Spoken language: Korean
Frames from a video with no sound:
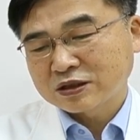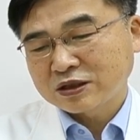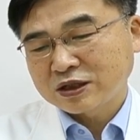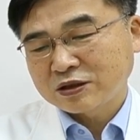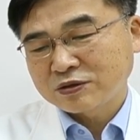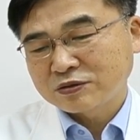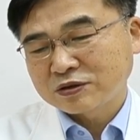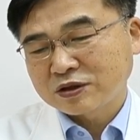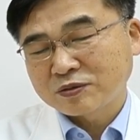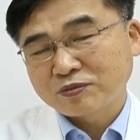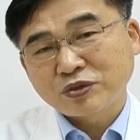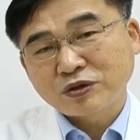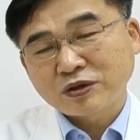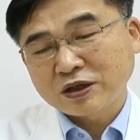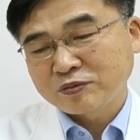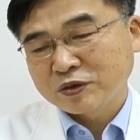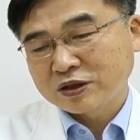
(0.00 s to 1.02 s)
나노그램 퍼
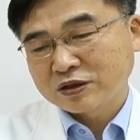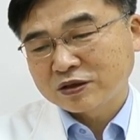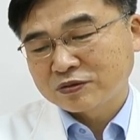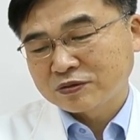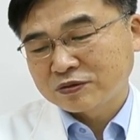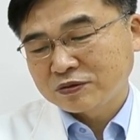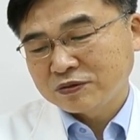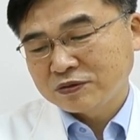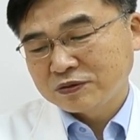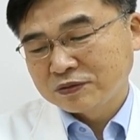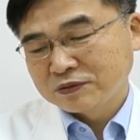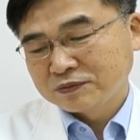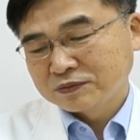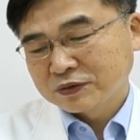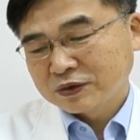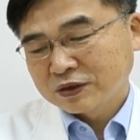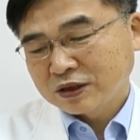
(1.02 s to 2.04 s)
ml이고
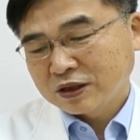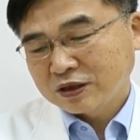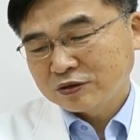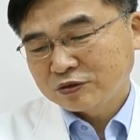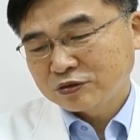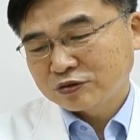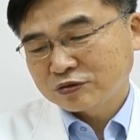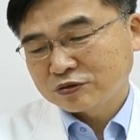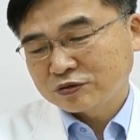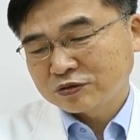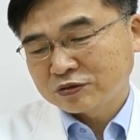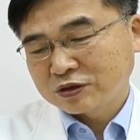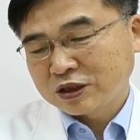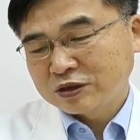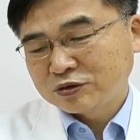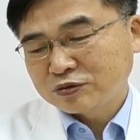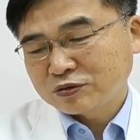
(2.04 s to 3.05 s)
행축은
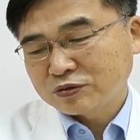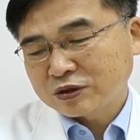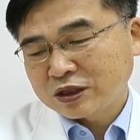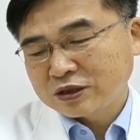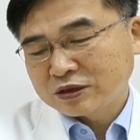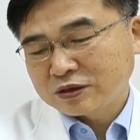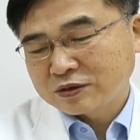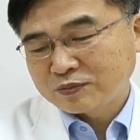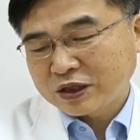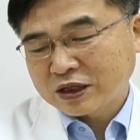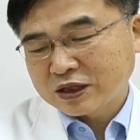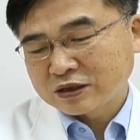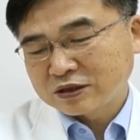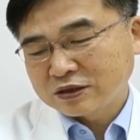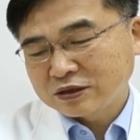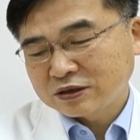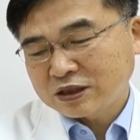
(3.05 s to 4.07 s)
왼쪽에 있는
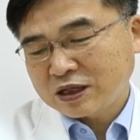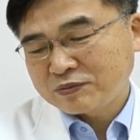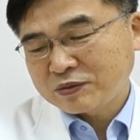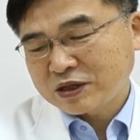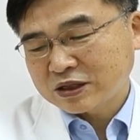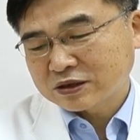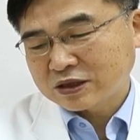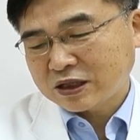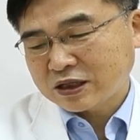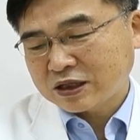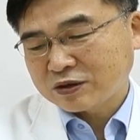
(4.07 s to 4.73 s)
바는 사망자,